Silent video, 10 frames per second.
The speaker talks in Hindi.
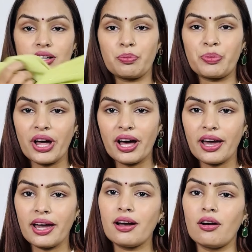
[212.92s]
कपड़ा
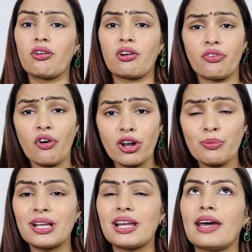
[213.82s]
है और
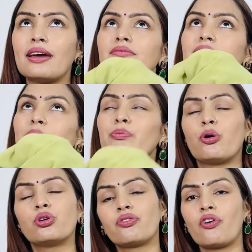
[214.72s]
अफोर्डेबल है मतलब
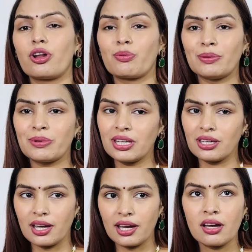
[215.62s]
बहुत अफोर्डेबल भी
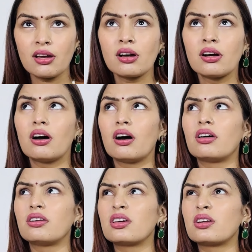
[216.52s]
नहीं है
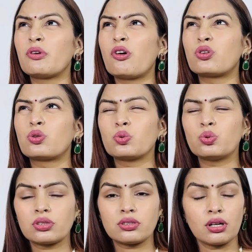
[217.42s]
नियर अबाउट टू
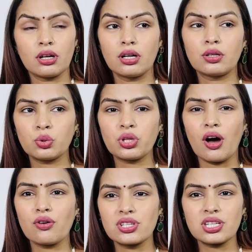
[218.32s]
टू
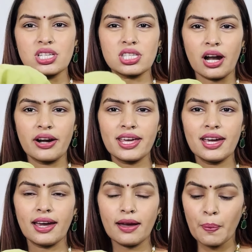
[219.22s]
थाउजेंड की साड़ी
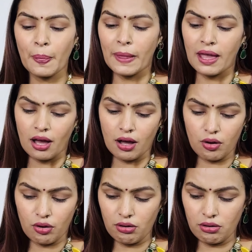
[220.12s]
है
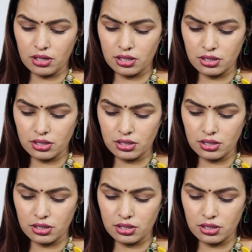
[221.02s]
और